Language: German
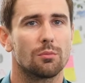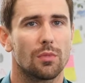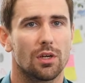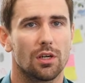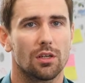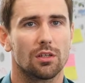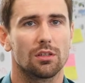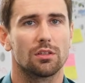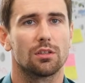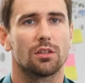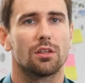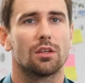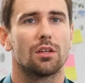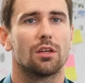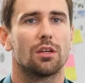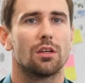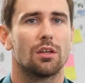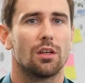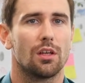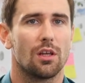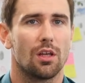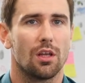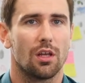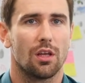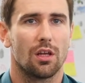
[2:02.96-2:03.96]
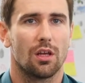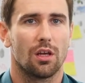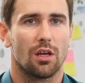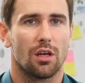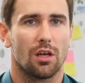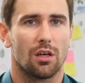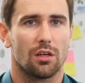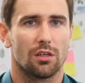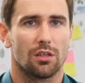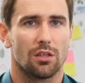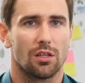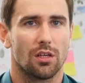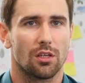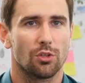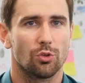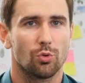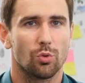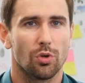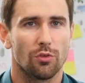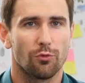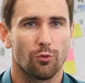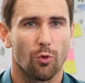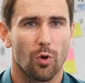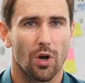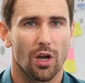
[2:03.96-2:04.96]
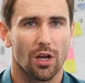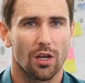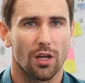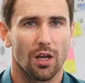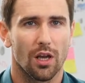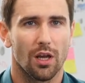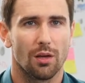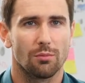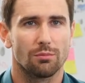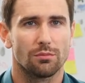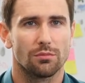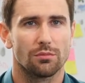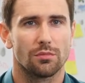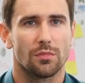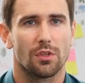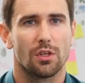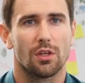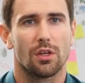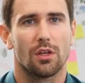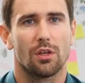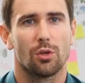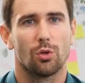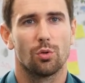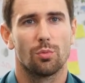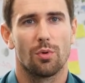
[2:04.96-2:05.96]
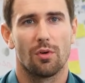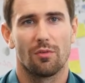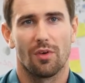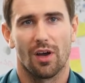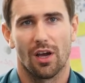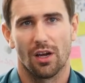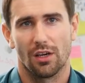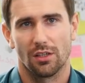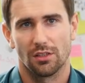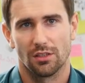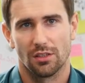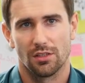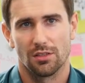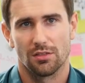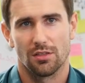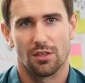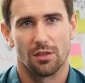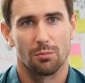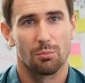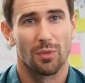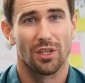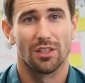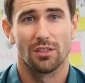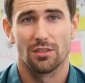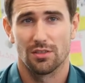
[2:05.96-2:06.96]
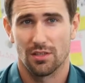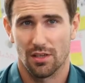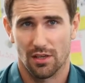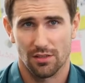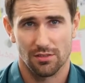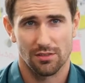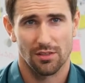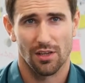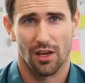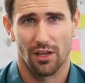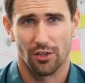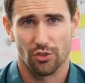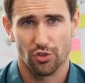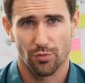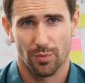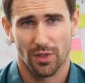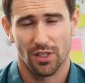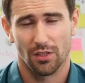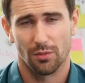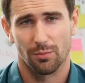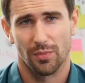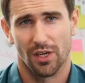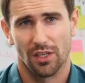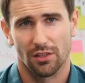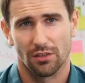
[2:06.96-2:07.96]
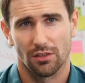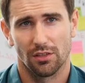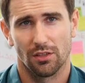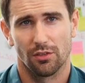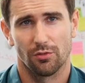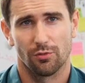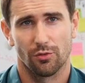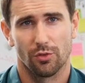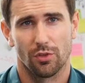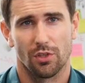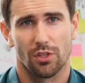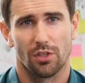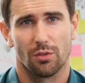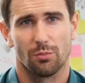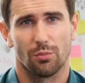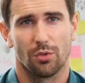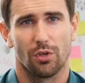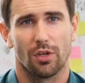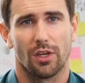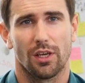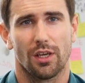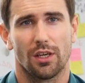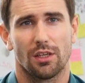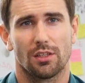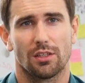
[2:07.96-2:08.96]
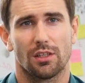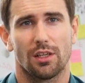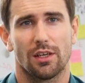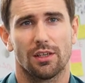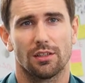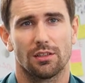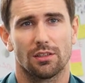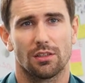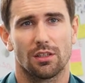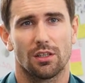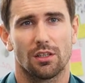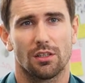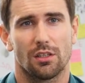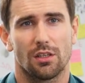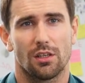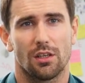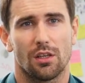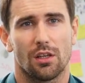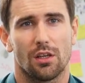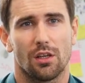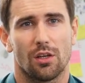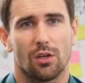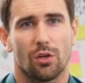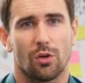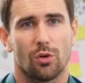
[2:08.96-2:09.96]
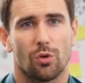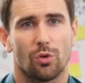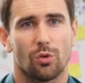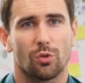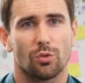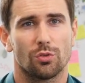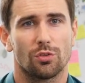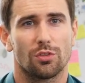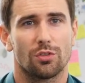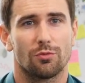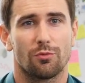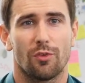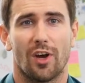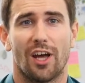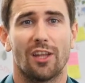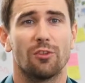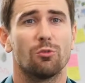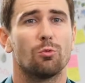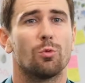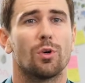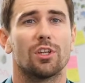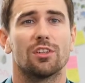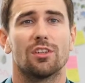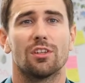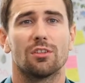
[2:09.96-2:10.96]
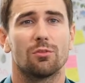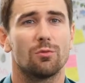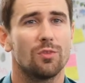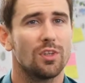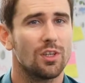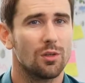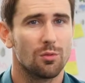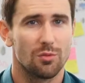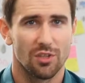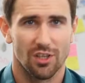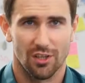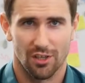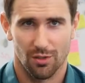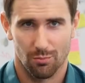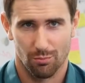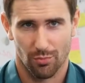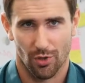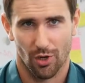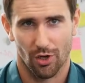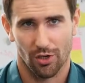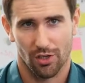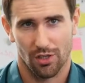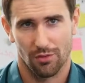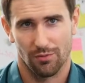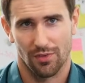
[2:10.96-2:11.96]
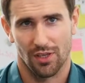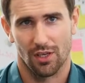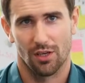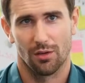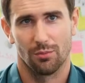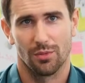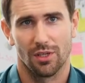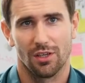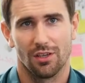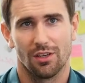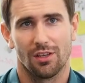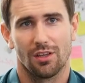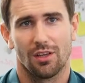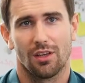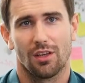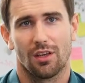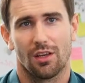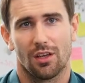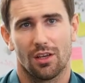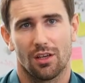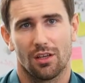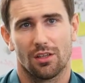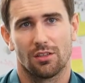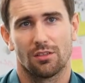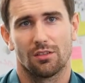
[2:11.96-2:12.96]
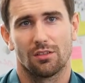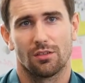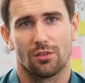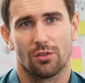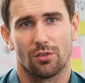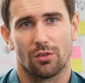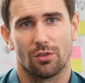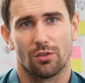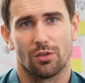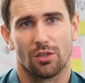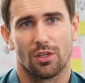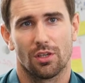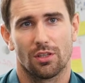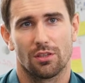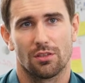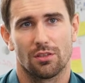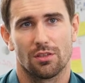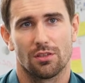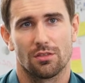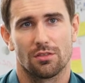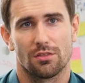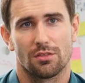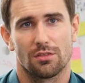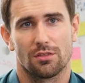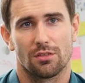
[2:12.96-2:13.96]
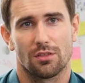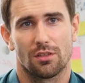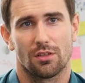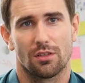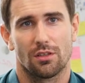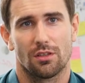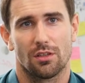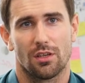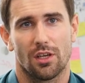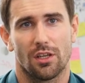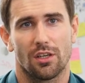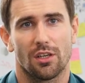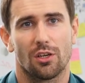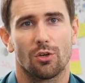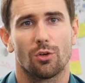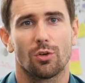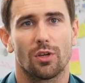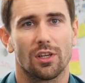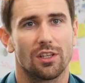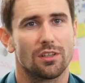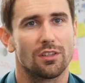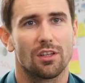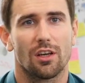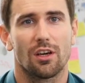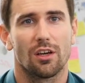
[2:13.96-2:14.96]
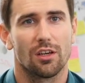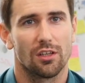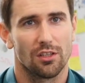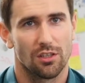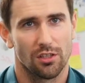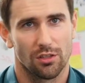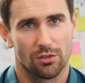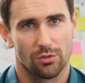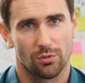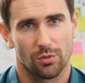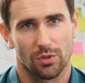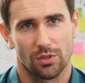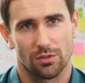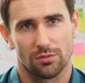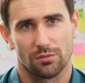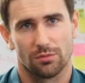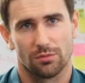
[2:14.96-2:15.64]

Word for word: macht Architekturvorgaben, überwacht diese. Man ist erster Ansprechpartner für einen Projektleiter und verantwortet wie in einem Baugewerbe ein eine konkrete Architektur.